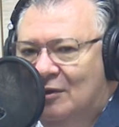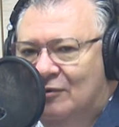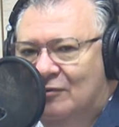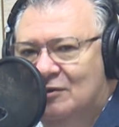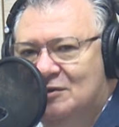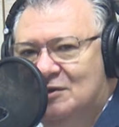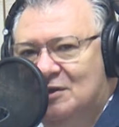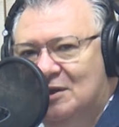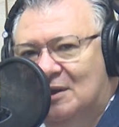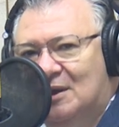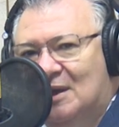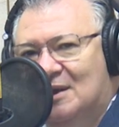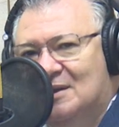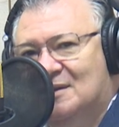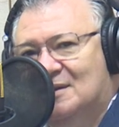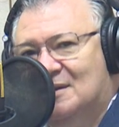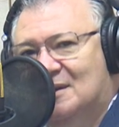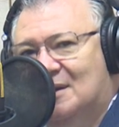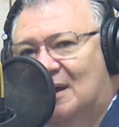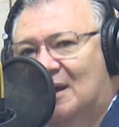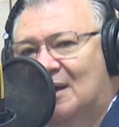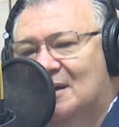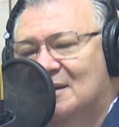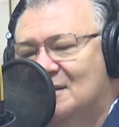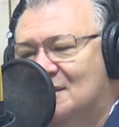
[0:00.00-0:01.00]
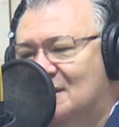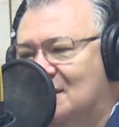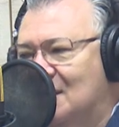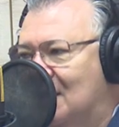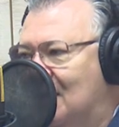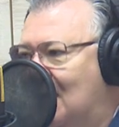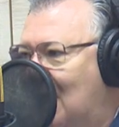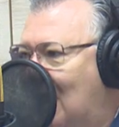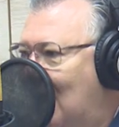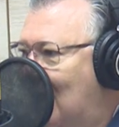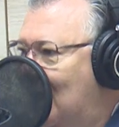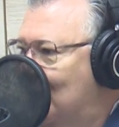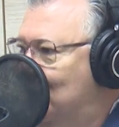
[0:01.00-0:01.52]
Você das grandes
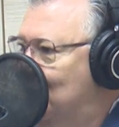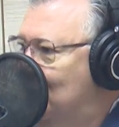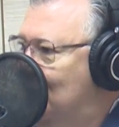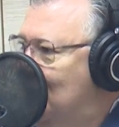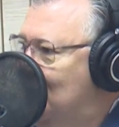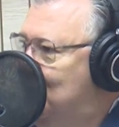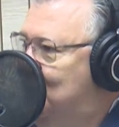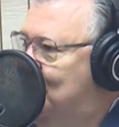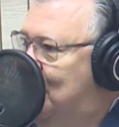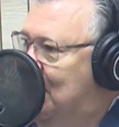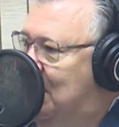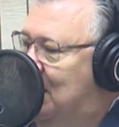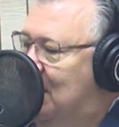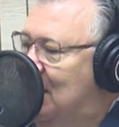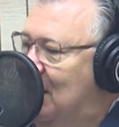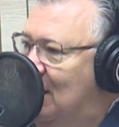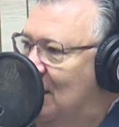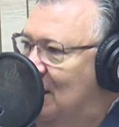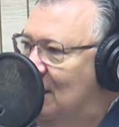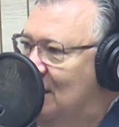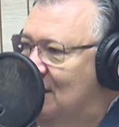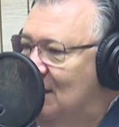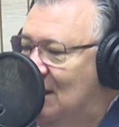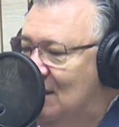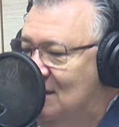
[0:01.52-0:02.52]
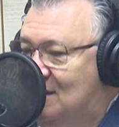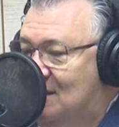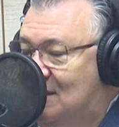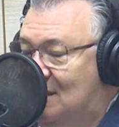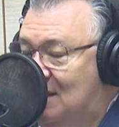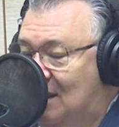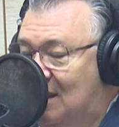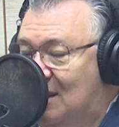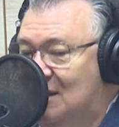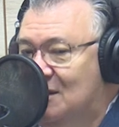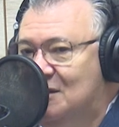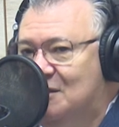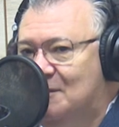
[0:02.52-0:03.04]
cidades ou das pequenas, das
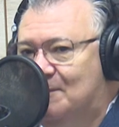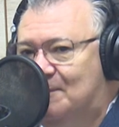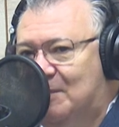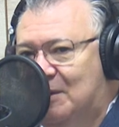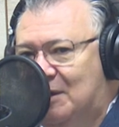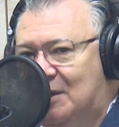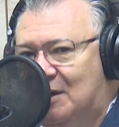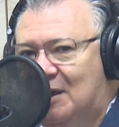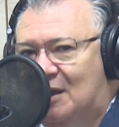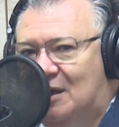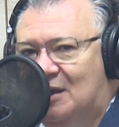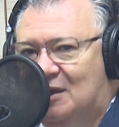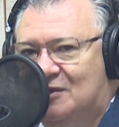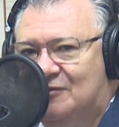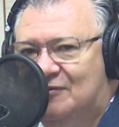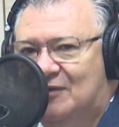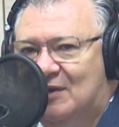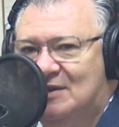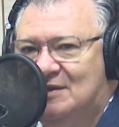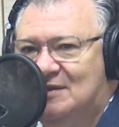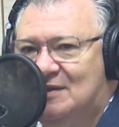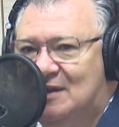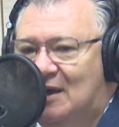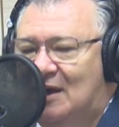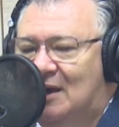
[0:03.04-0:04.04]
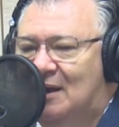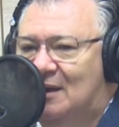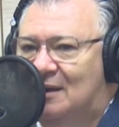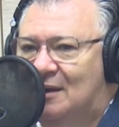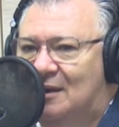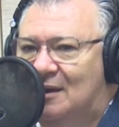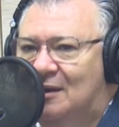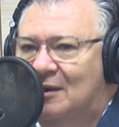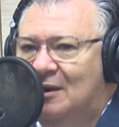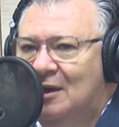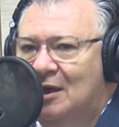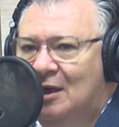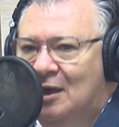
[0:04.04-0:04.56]
grandes e pequenas
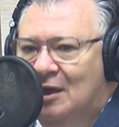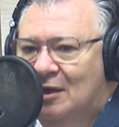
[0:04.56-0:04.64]
fazendas.